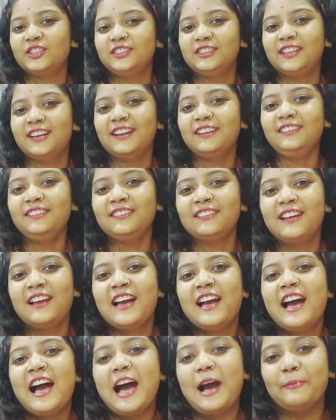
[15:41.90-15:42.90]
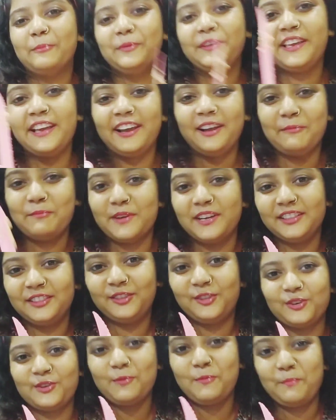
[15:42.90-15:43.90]
সন্তান আমি
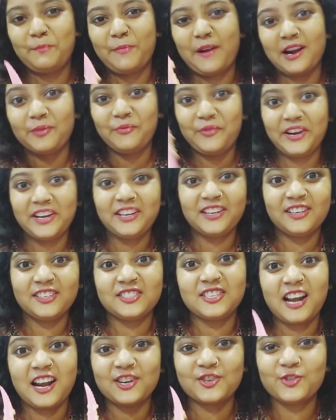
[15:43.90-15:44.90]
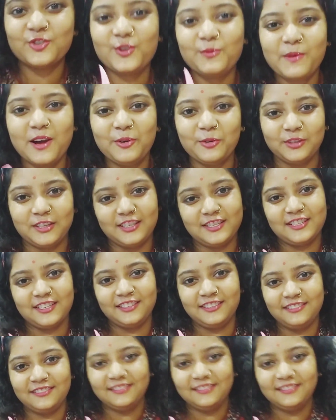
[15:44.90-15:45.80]
একমাত্র পারফেক্ট শাশুড়ি মা হতে চাই